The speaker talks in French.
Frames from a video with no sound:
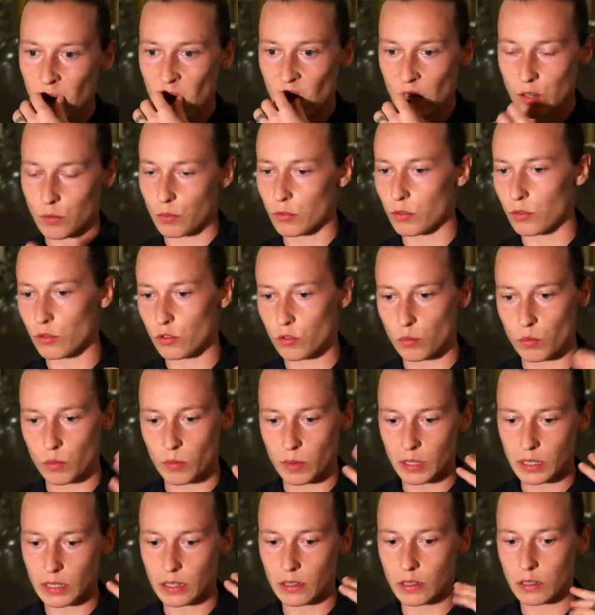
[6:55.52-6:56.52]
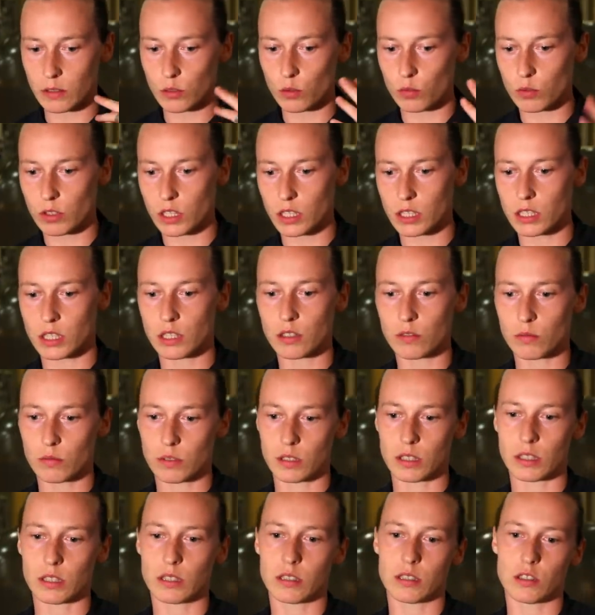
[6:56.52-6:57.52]
Je me, mettais des objectifs, je me
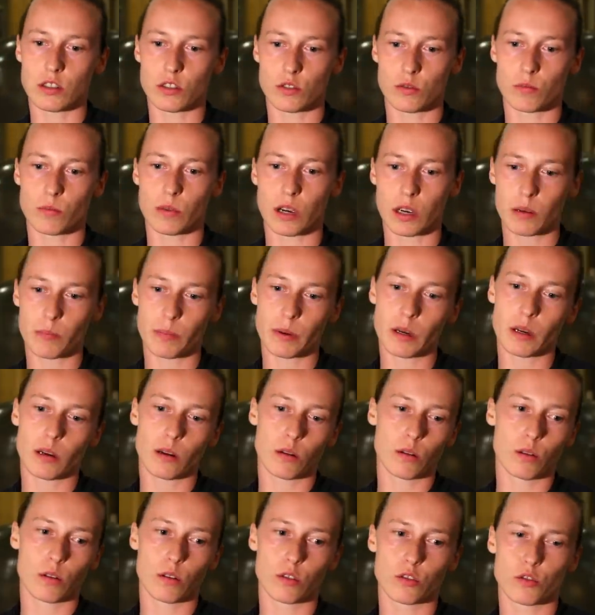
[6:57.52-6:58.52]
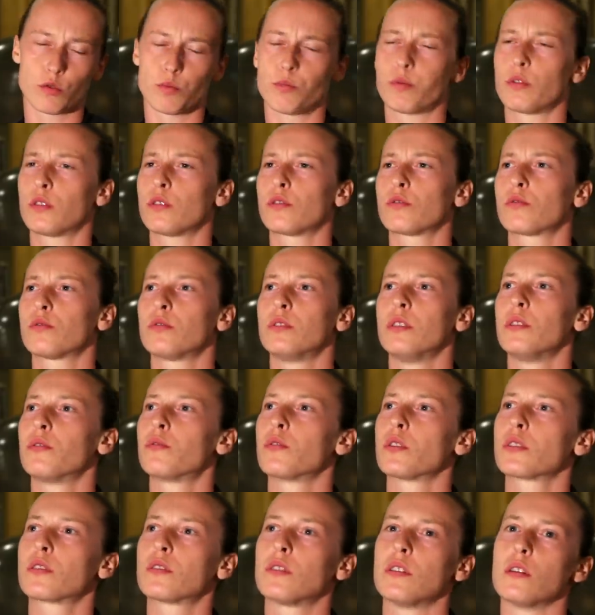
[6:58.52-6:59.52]
disais si je marque pas, je crois, des
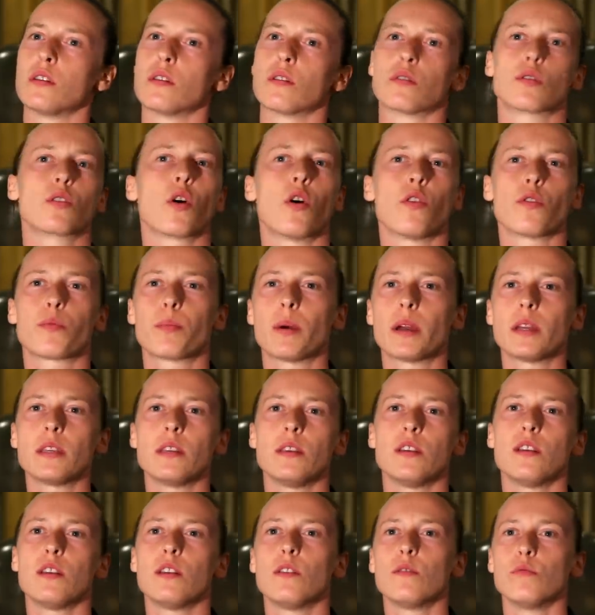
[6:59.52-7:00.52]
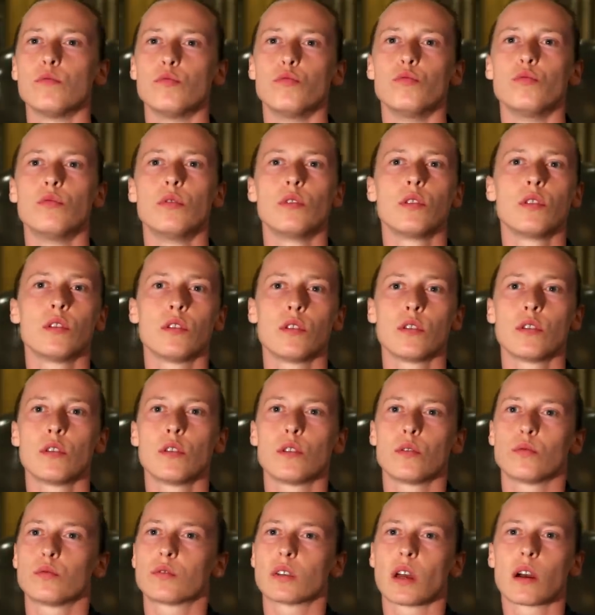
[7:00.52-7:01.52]
fois c'était 30 paniers ou
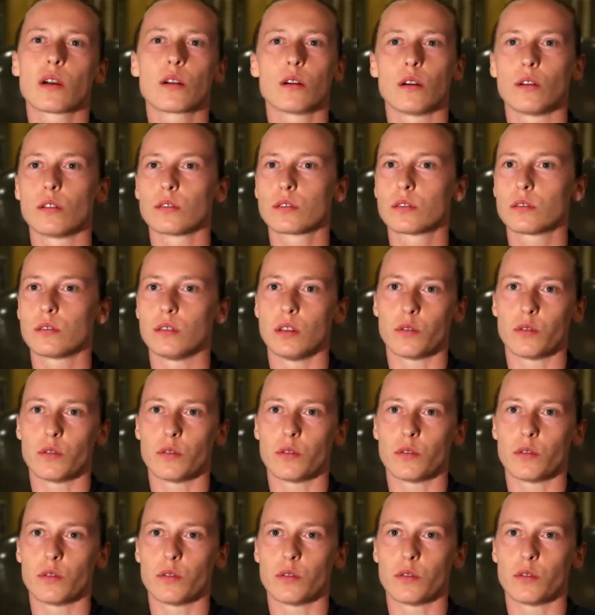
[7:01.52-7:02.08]
50.